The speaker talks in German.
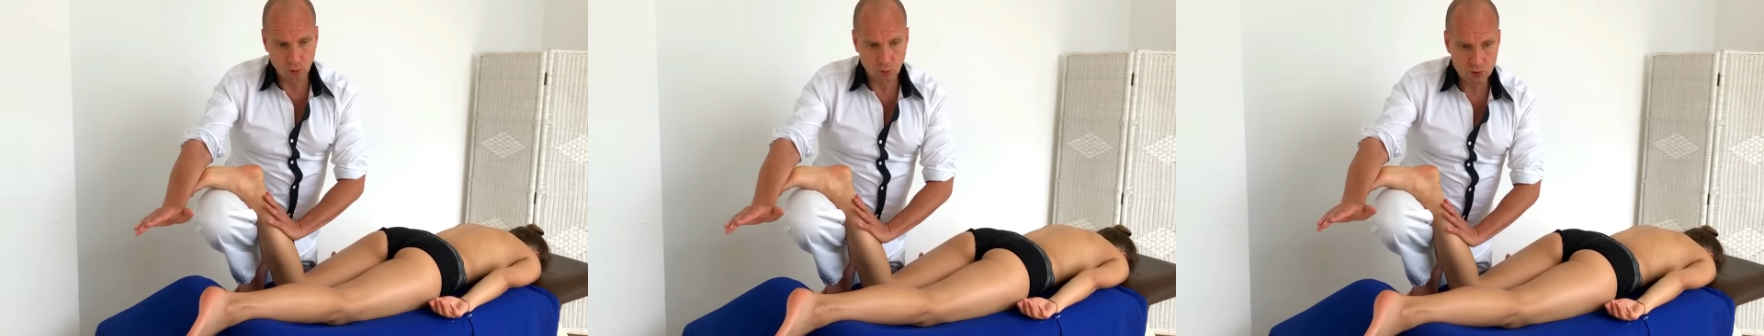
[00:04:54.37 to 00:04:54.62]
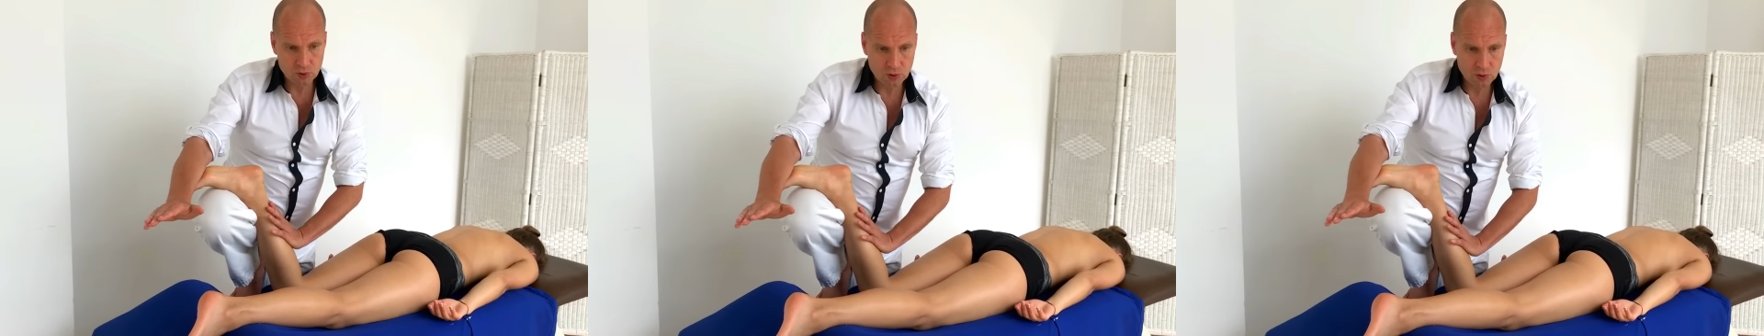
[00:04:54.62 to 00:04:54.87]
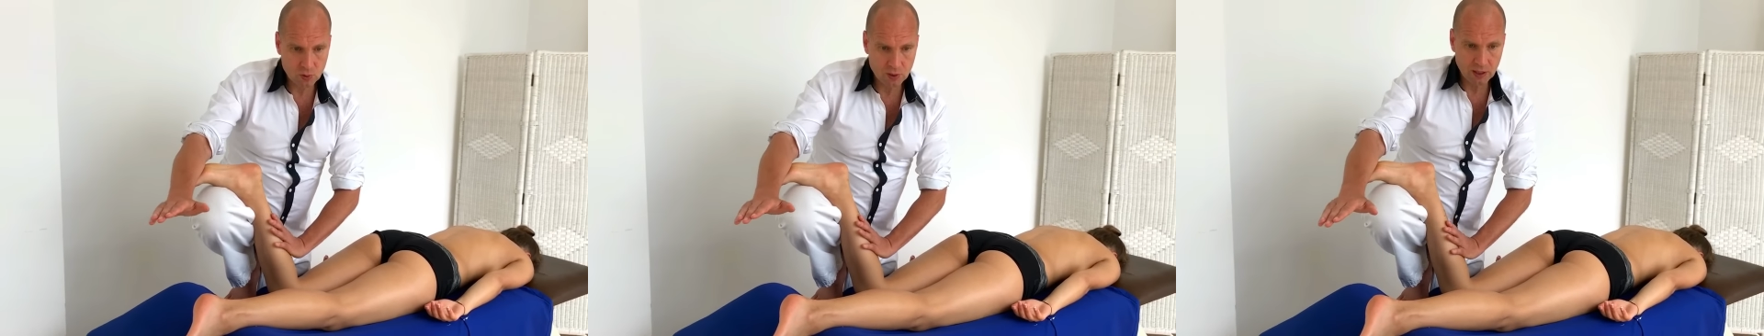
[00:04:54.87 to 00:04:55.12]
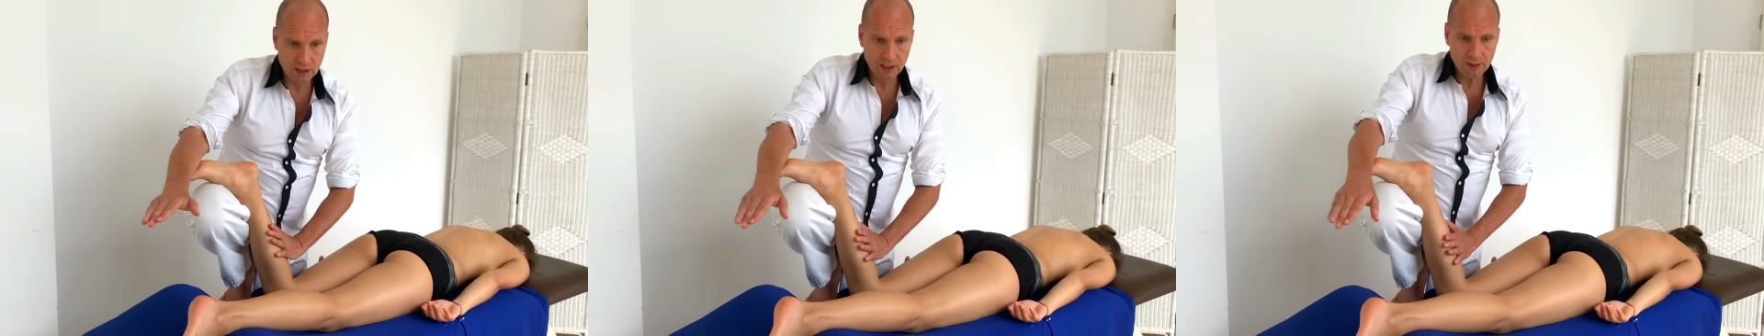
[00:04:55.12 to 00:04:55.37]
Und
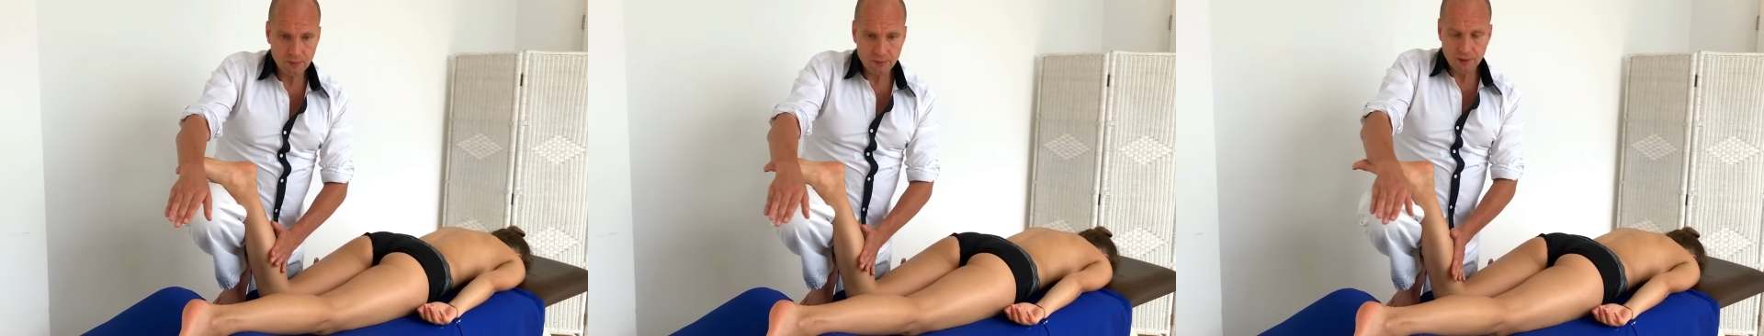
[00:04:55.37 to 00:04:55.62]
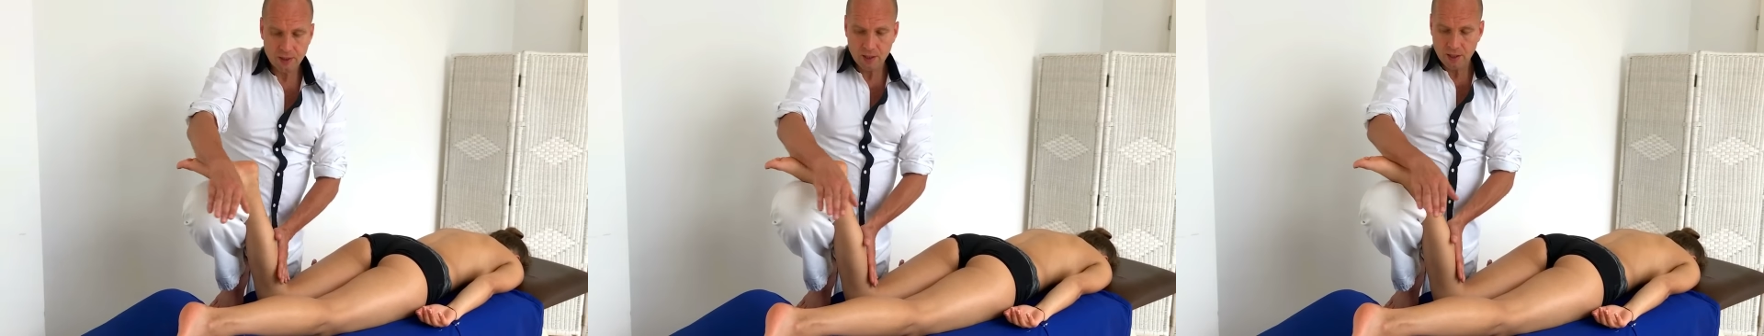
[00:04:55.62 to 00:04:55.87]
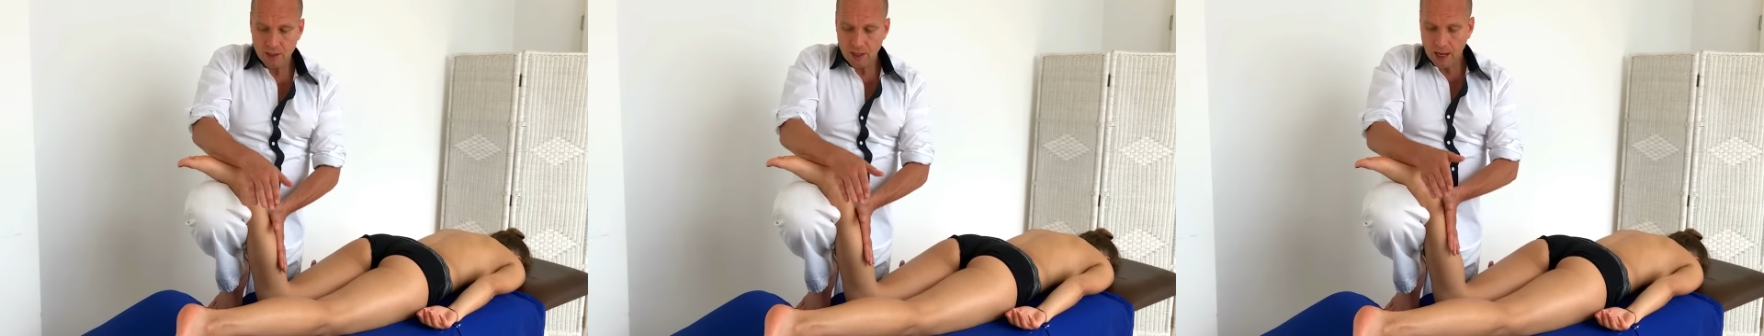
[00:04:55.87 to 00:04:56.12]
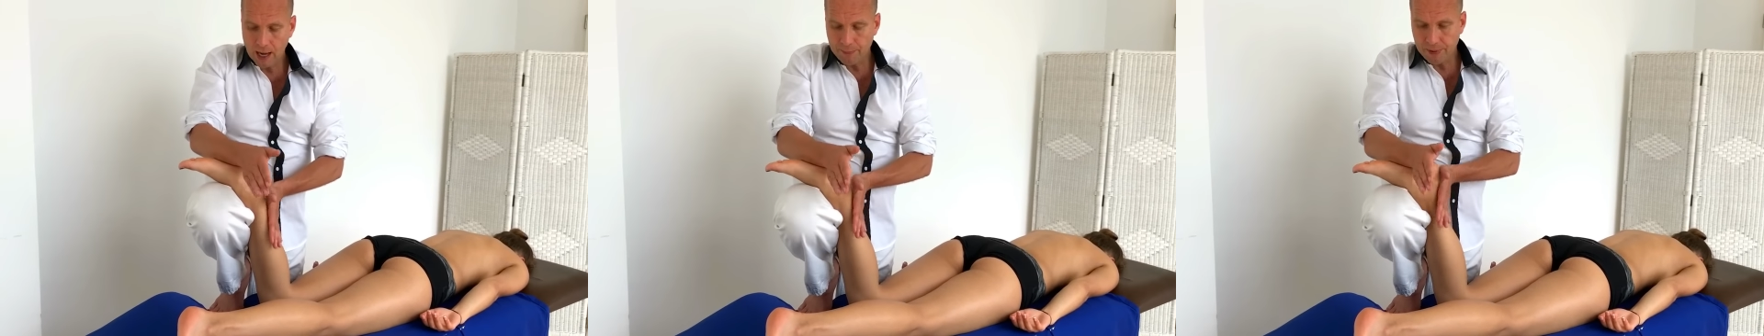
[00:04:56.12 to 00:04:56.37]
arbeite aber nicht nur am
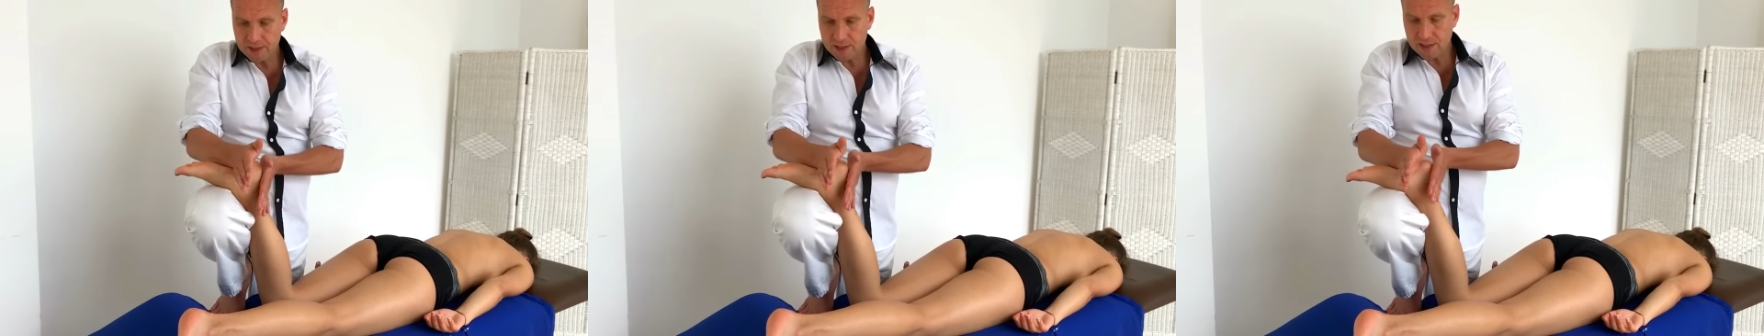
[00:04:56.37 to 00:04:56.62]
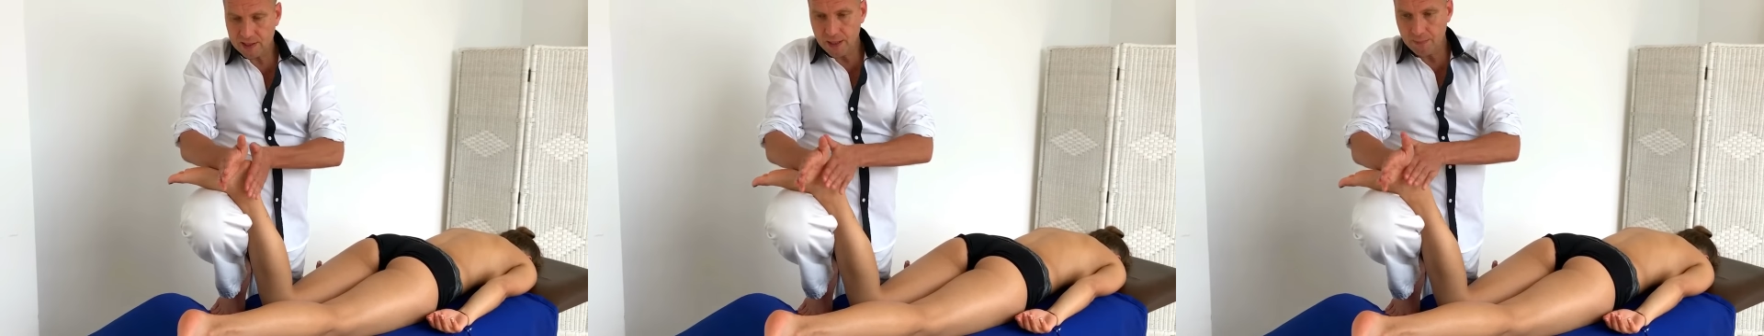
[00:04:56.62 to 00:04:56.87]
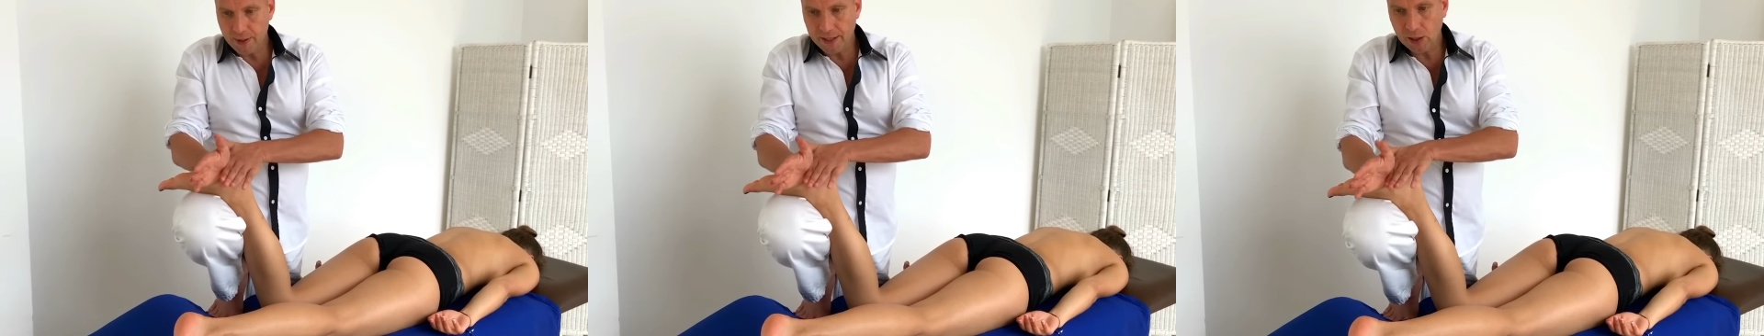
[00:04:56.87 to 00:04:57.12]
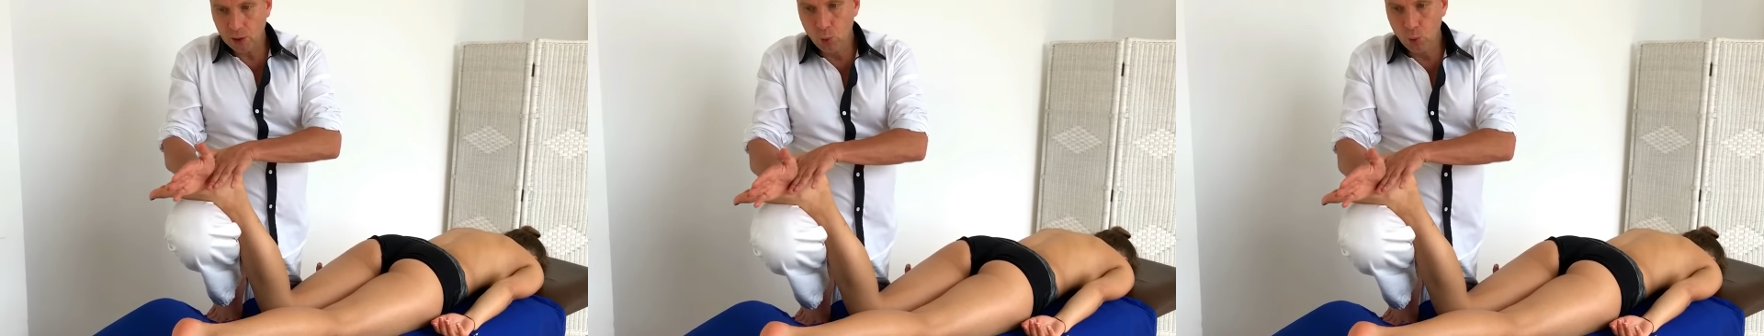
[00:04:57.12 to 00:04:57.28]
Fuß, arbeite immer